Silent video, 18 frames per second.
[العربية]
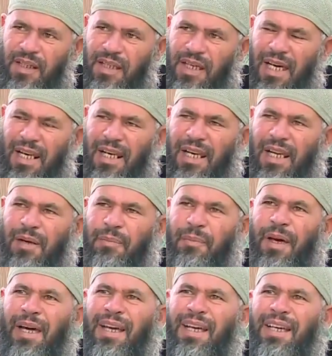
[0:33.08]

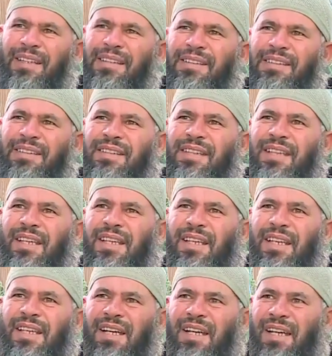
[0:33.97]
الأبعاد
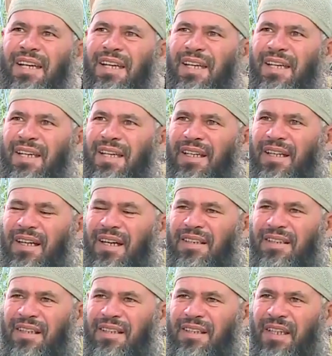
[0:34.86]
آه،
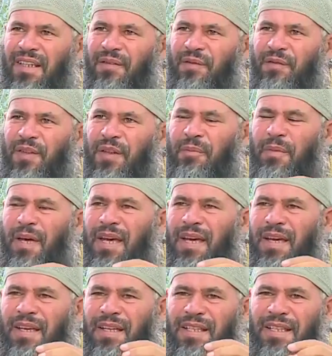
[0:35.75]
خاصة
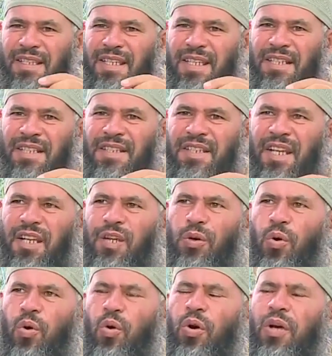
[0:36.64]
فيما
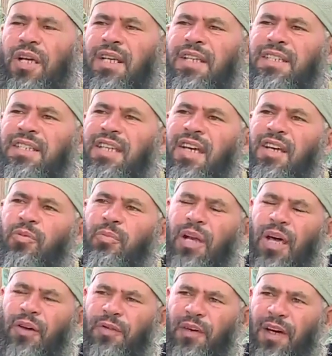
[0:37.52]
يجترحه الإنسان
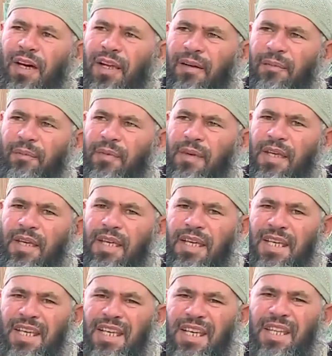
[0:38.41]
من أفعال
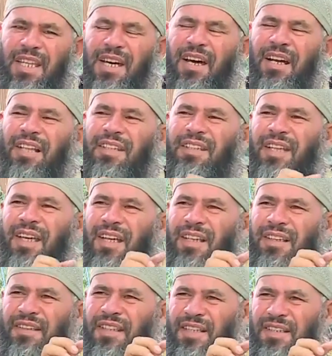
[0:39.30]
إذا أردت
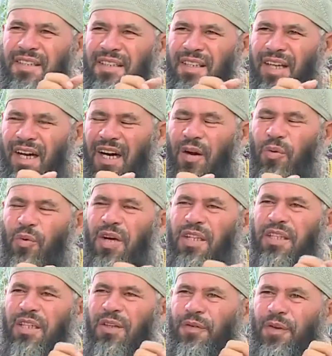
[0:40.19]
أن تصنع أو
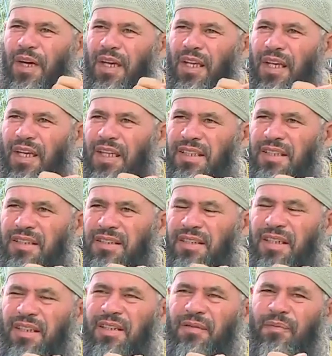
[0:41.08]
أن تفعل أي
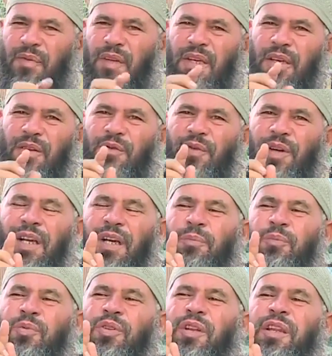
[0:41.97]
شيء فلا
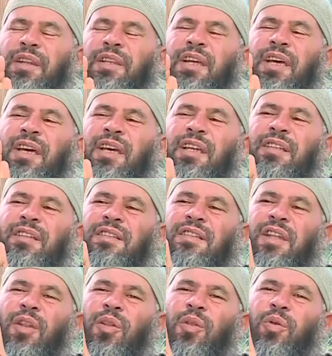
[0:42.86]
بد أن
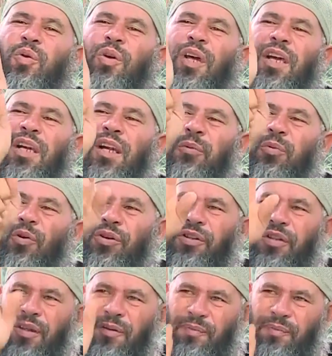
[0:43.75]
تنظر إلى بعده